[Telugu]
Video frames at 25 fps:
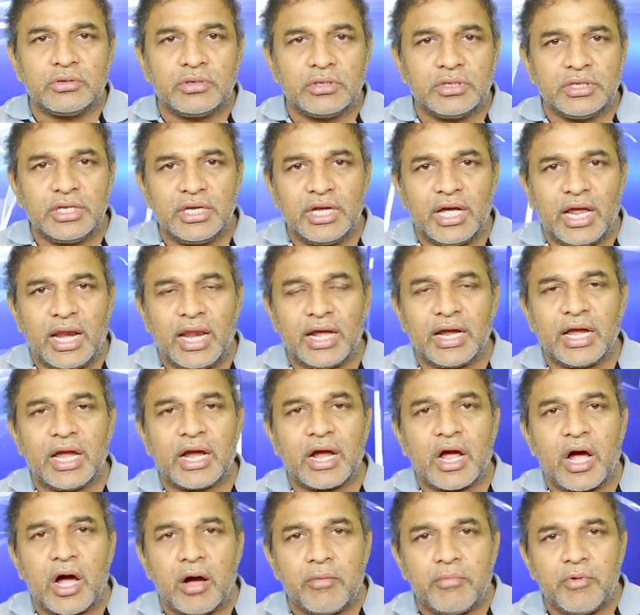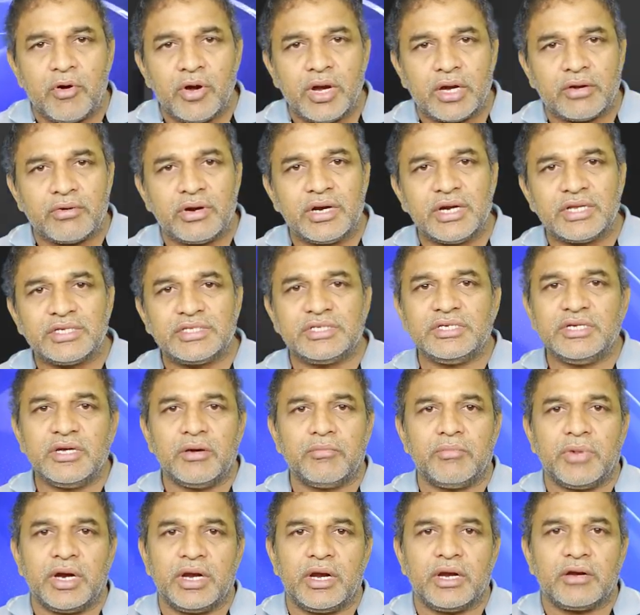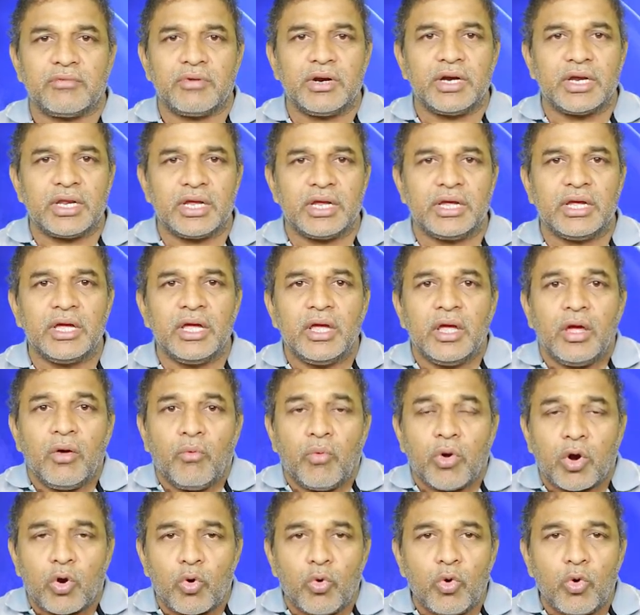ఉంటుంది అలాగే కాబోయేటువంటి సీఎం అనేటువంటి ఒక